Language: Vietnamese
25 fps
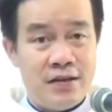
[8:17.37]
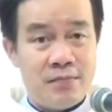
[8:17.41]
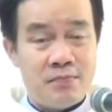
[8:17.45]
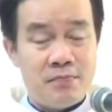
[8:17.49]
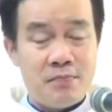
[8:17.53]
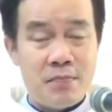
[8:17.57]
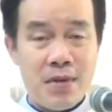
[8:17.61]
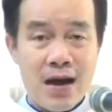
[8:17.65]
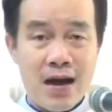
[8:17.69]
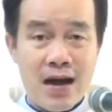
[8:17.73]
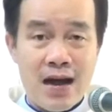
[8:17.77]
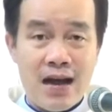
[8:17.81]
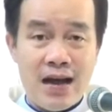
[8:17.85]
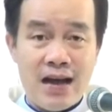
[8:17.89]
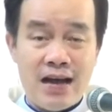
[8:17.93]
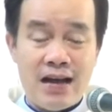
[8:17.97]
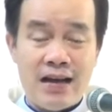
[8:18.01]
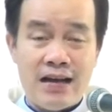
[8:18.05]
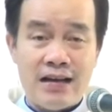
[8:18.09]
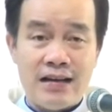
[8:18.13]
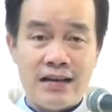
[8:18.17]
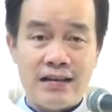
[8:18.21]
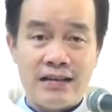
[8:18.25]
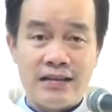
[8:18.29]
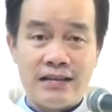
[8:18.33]

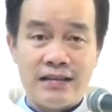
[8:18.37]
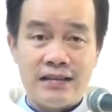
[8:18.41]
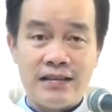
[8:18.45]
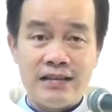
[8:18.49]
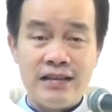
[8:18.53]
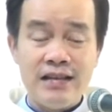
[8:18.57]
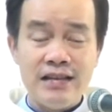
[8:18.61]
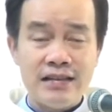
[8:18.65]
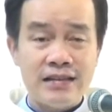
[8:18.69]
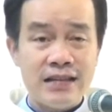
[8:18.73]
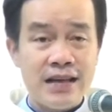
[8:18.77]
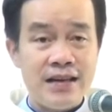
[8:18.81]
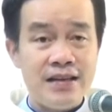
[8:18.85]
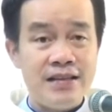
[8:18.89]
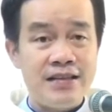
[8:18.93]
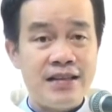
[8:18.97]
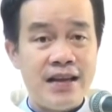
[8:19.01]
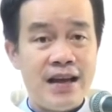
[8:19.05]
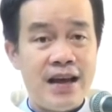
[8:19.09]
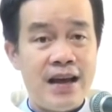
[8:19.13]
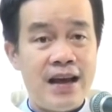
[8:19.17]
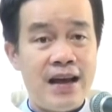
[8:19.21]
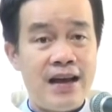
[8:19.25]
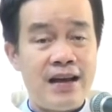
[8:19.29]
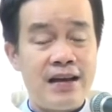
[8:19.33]
mà Đức Thánh
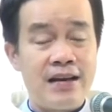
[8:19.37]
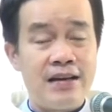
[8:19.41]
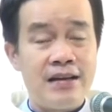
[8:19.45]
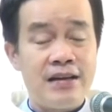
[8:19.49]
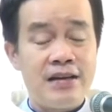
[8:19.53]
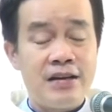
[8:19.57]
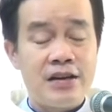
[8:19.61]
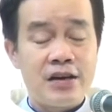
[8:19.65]
Cha